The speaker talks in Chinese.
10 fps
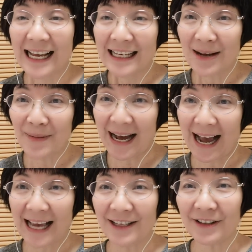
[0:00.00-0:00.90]
那么
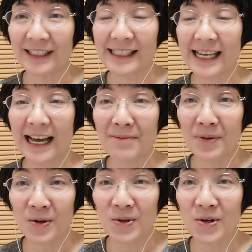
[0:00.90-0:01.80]
还有一些，
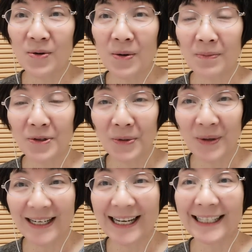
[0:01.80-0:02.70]
比如说我们中
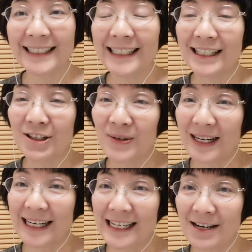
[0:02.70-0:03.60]
国人如果
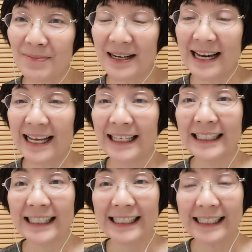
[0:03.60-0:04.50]
和日本人
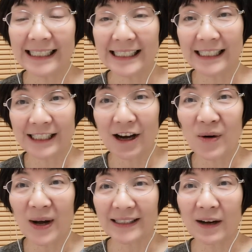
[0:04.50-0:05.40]
一起交
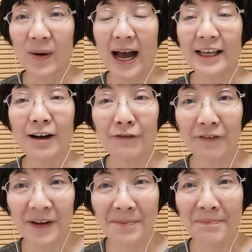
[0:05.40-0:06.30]
往的话，要
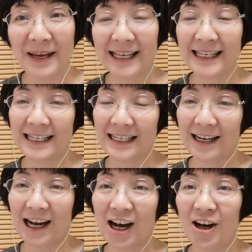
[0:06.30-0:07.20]
分别的时
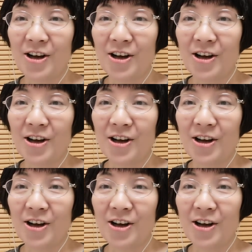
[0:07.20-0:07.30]
候，